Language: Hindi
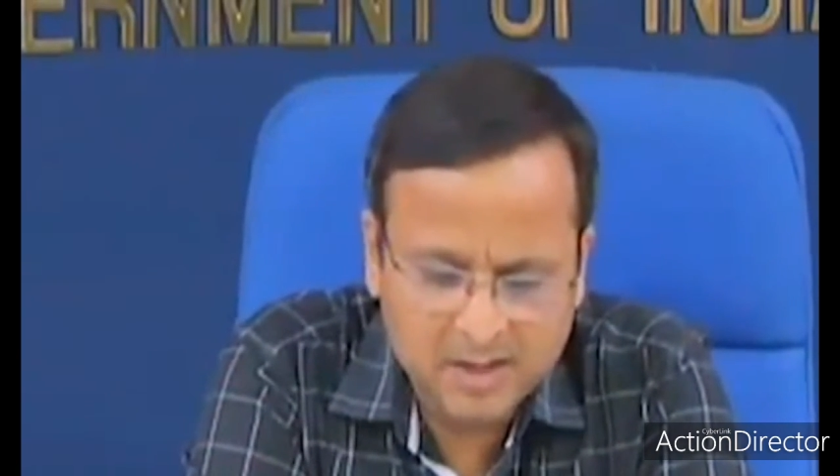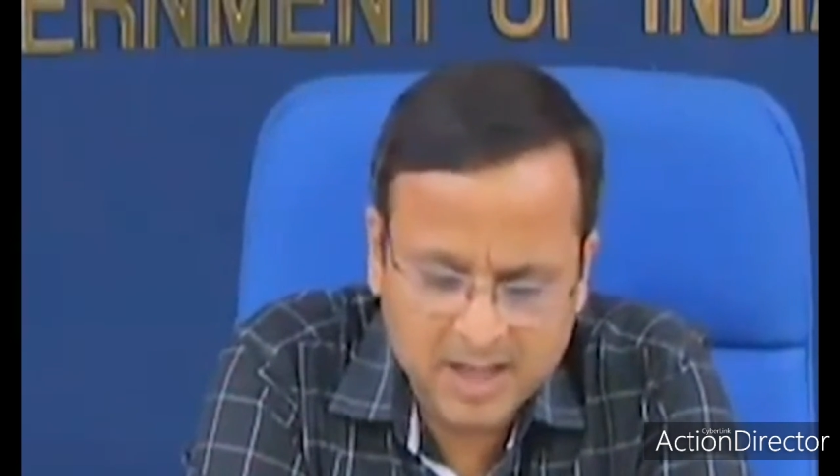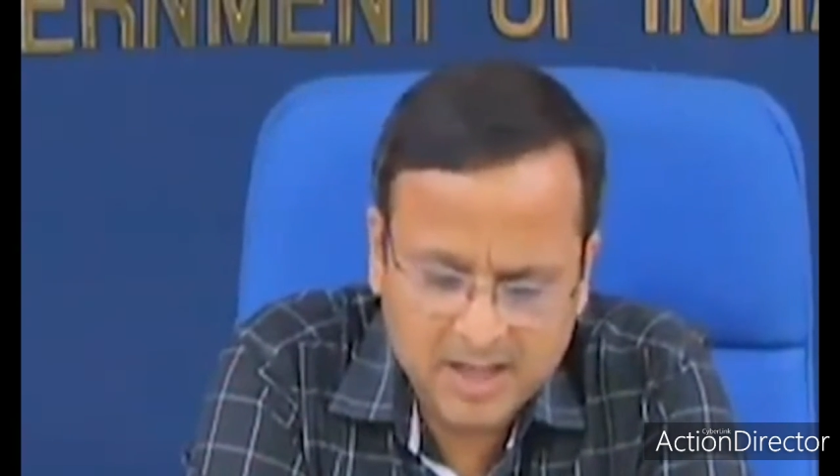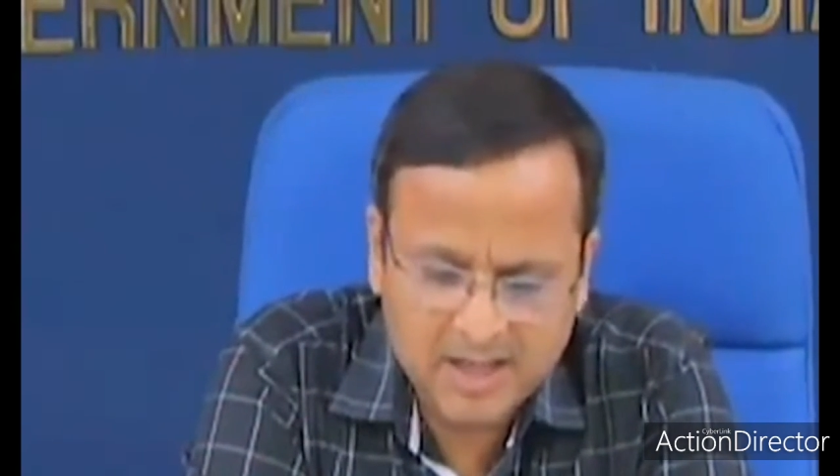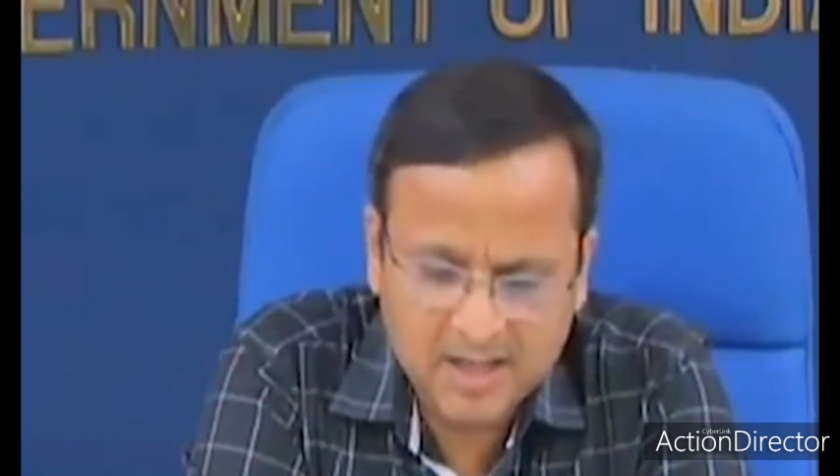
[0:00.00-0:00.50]

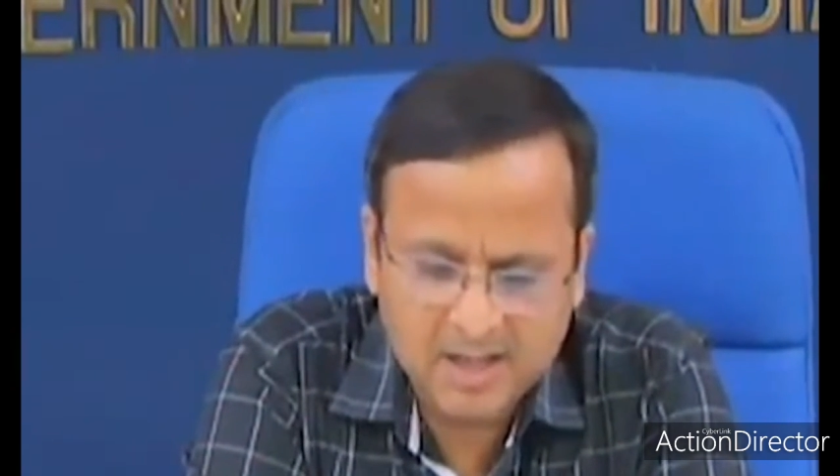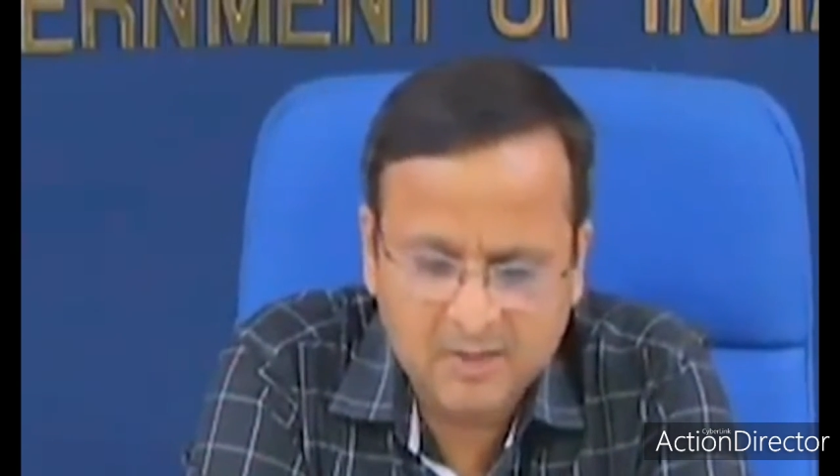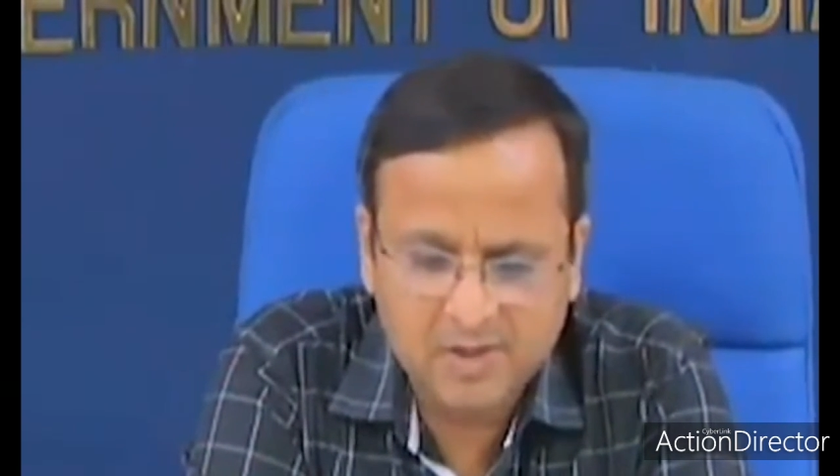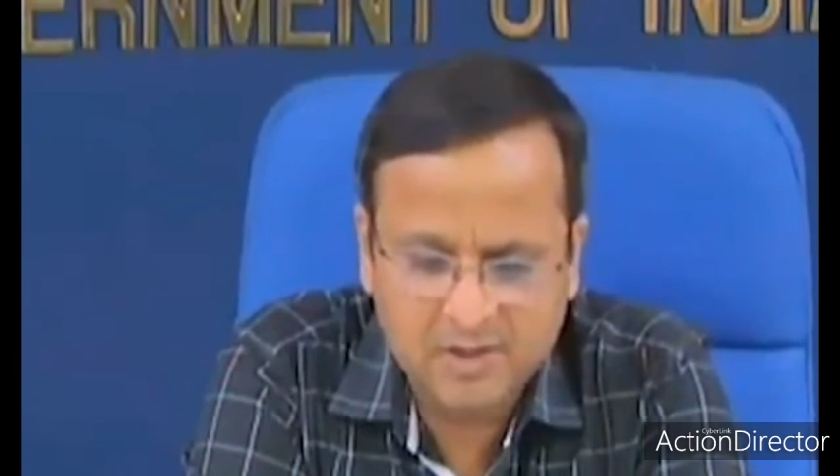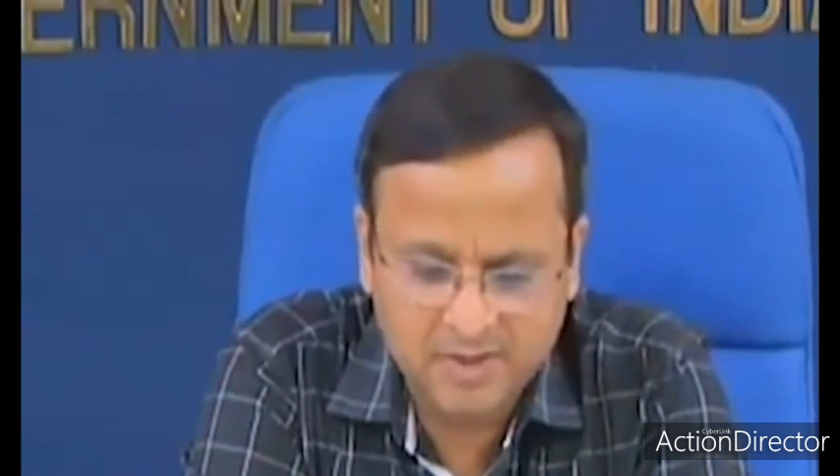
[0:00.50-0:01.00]
सारी हेल्थ
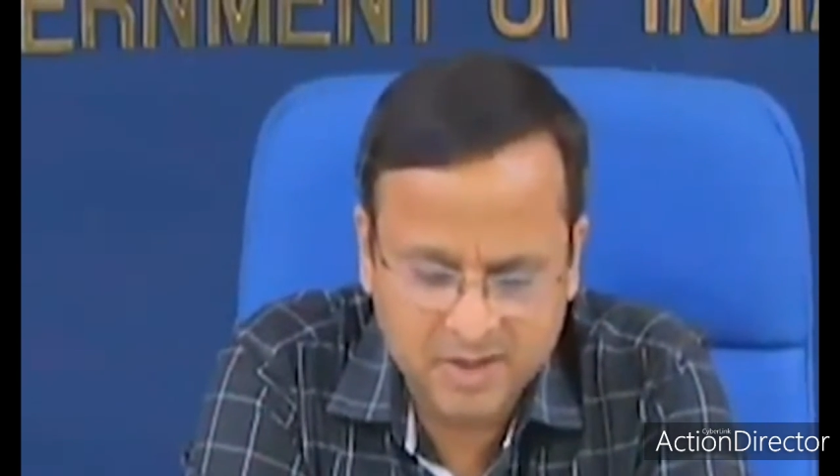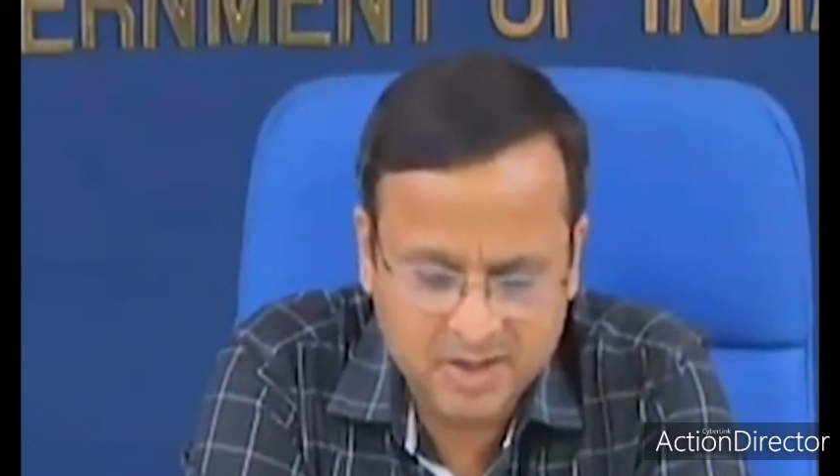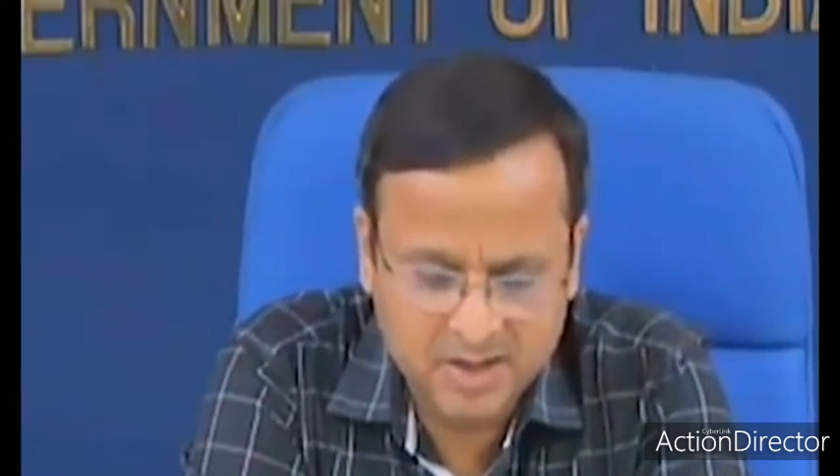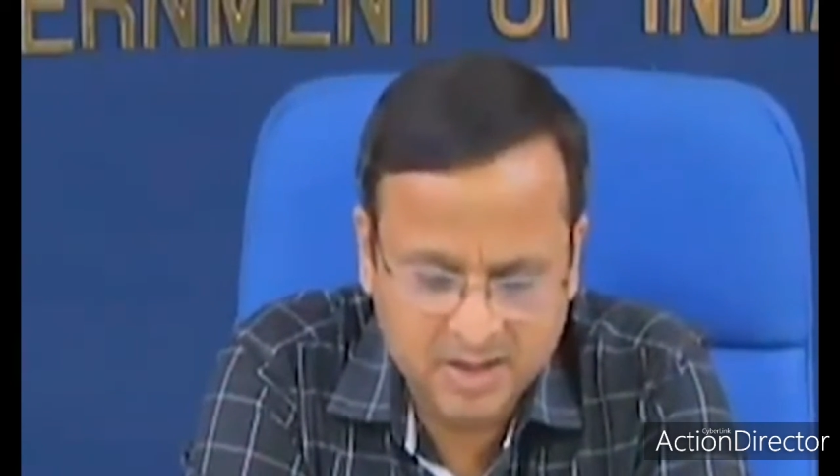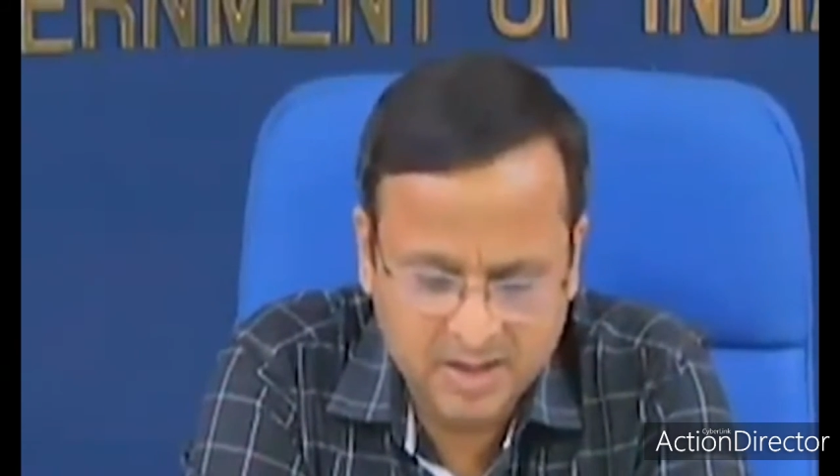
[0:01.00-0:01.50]
सर्विसेज
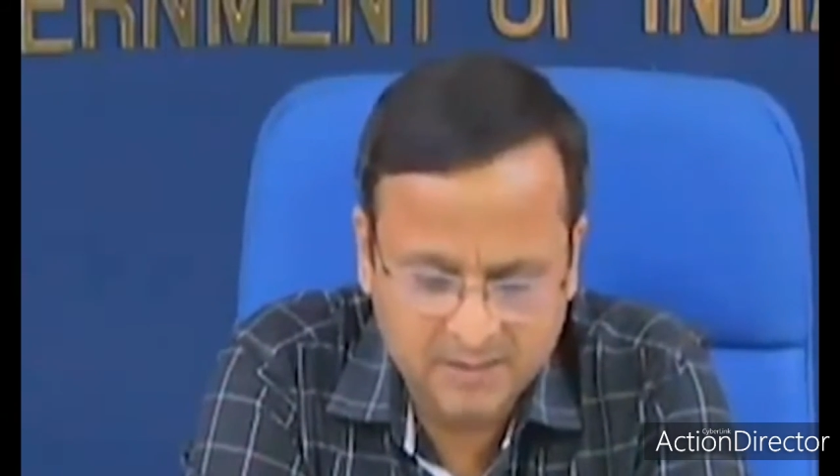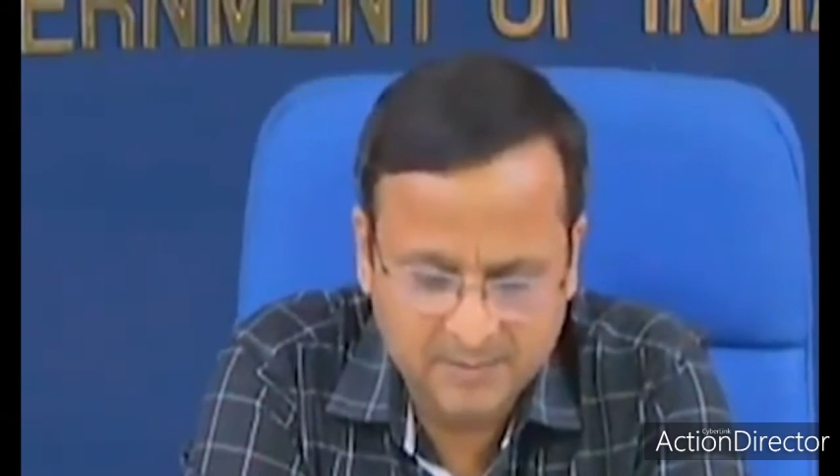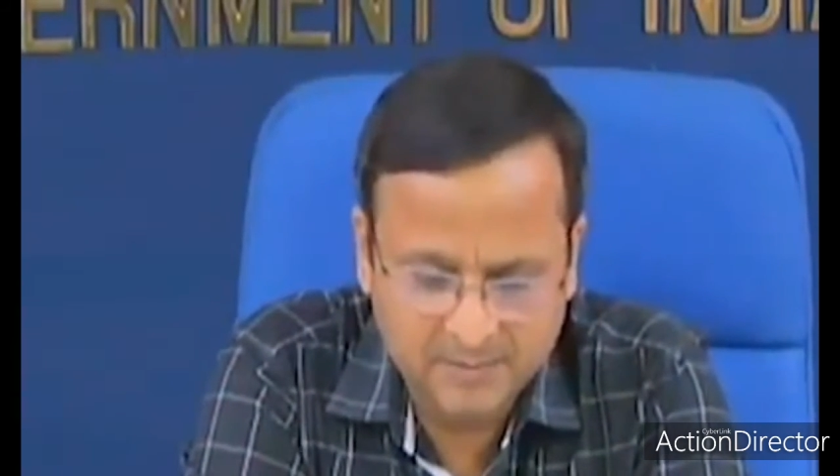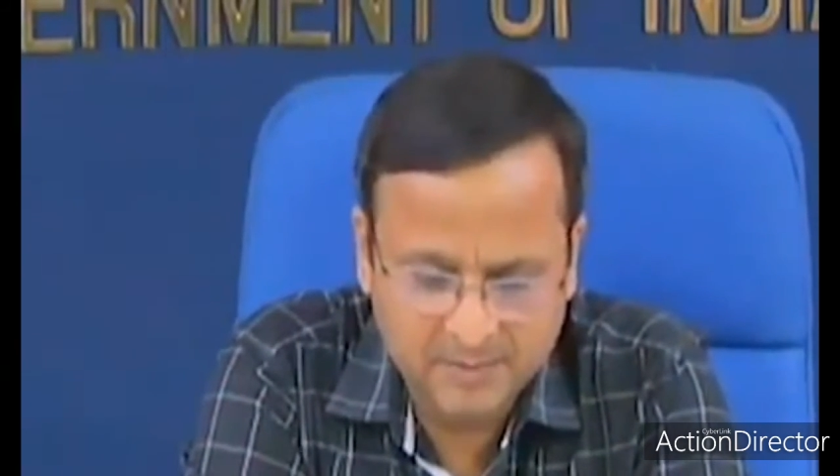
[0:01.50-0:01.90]
फंक्शनल रहें